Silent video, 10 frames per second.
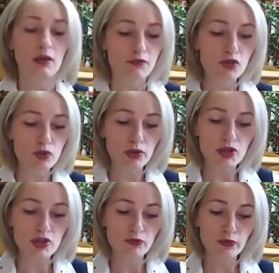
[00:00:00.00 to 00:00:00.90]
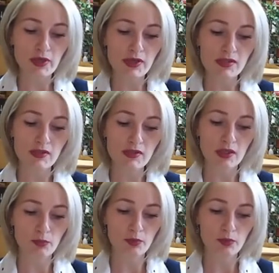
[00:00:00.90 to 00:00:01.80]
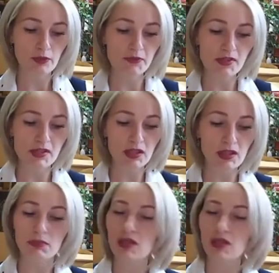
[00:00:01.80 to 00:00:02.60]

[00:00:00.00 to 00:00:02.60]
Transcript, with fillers: Все речевое развитие ребенка в целом